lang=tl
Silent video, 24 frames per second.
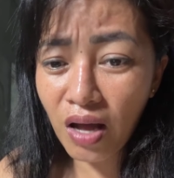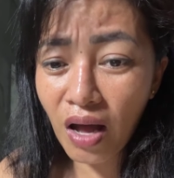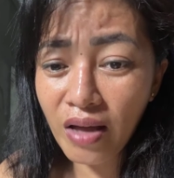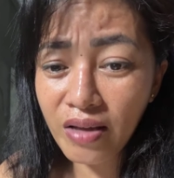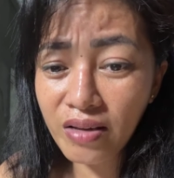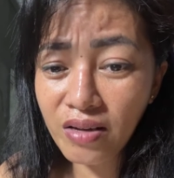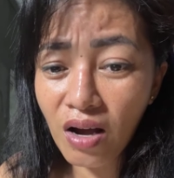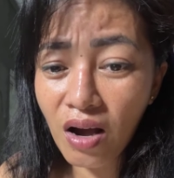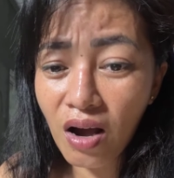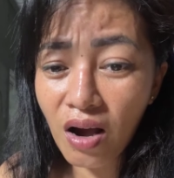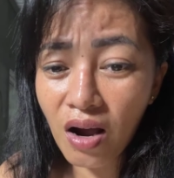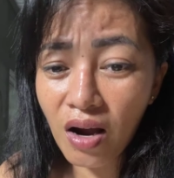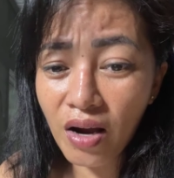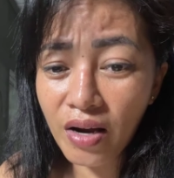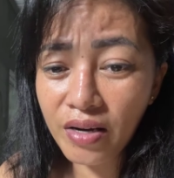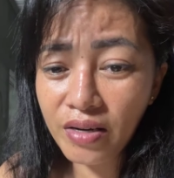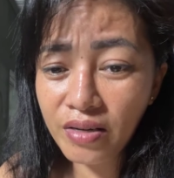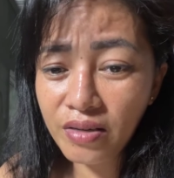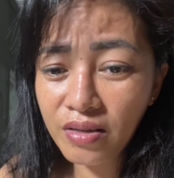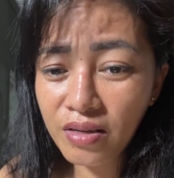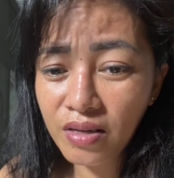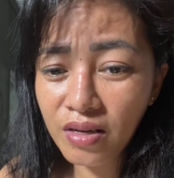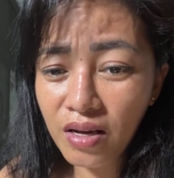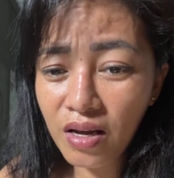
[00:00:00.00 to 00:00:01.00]
Kay
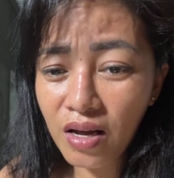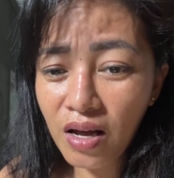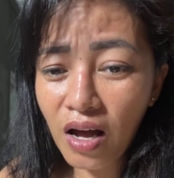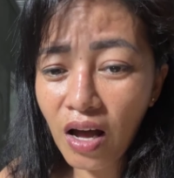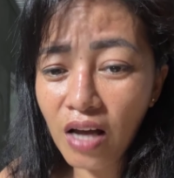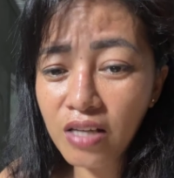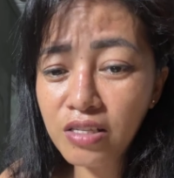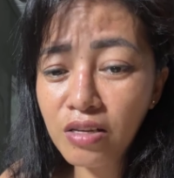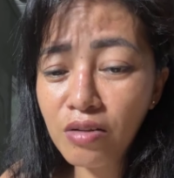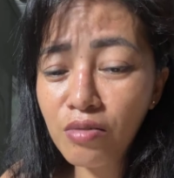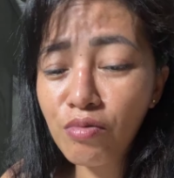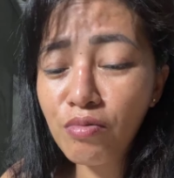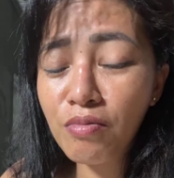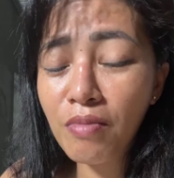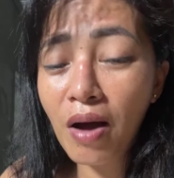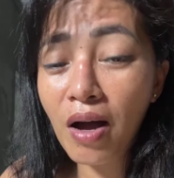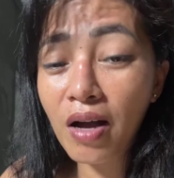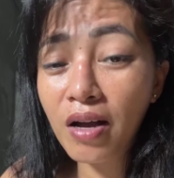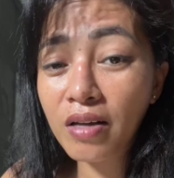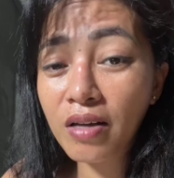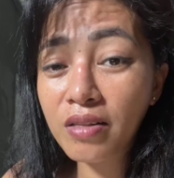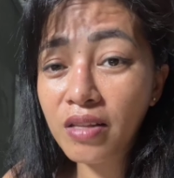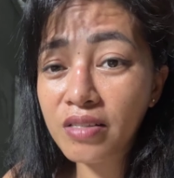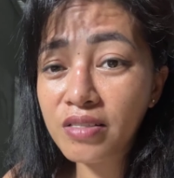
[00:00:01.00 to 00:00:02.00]
car. Asa yung
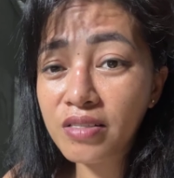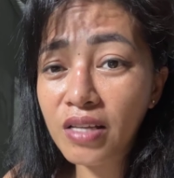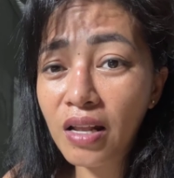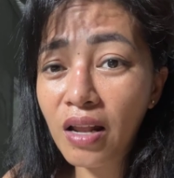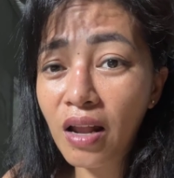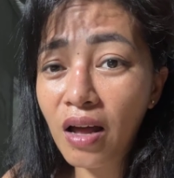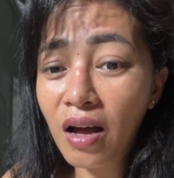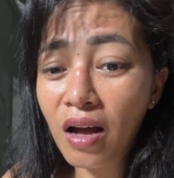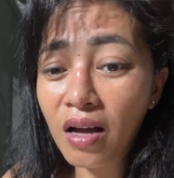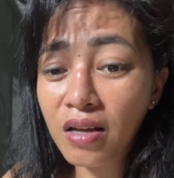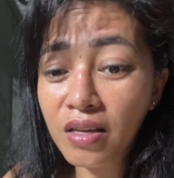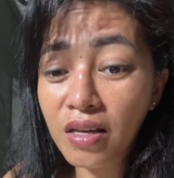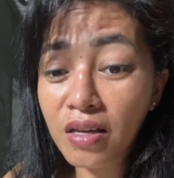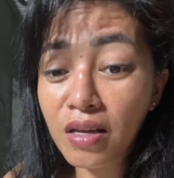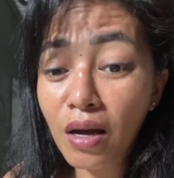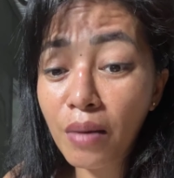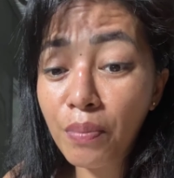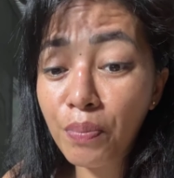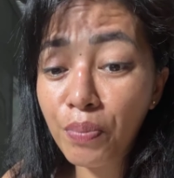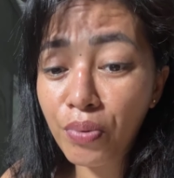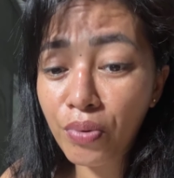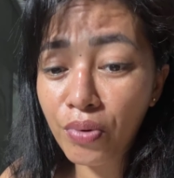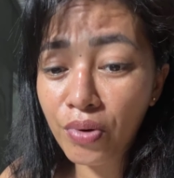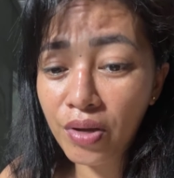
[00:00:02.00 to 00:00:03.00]
umagad na sila, hagi
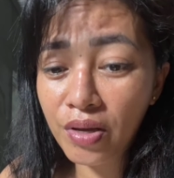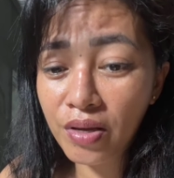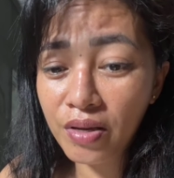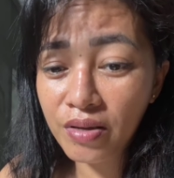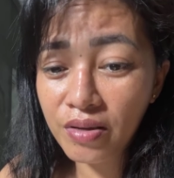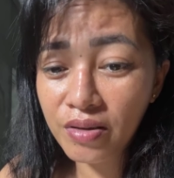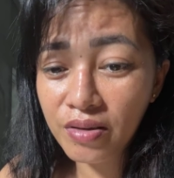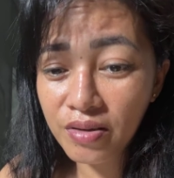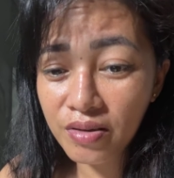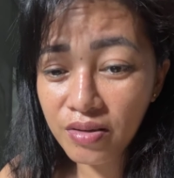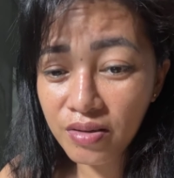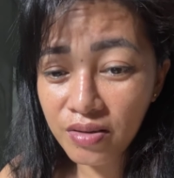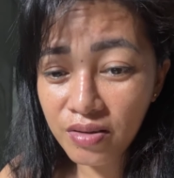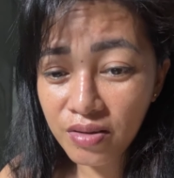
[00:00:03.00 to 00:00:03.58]
kapoy.